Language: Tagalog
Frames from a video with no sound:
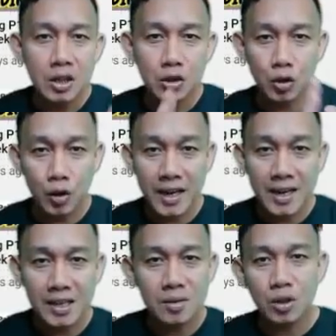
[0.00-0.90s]

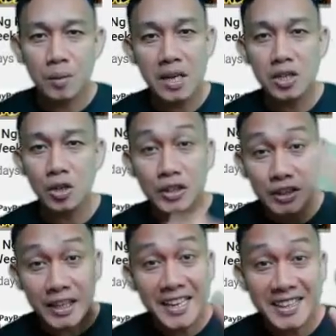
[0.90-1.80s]
tutorials,
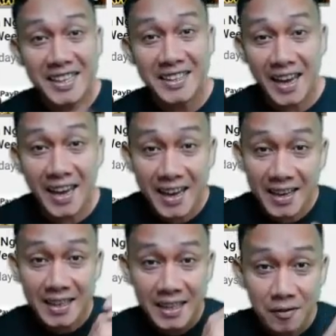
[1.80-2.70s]
motivation, trading,
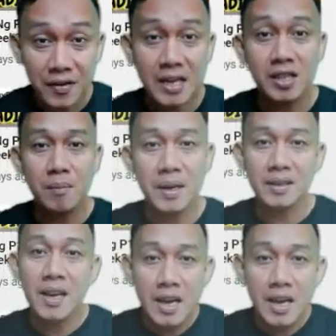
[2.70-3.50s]
and investment.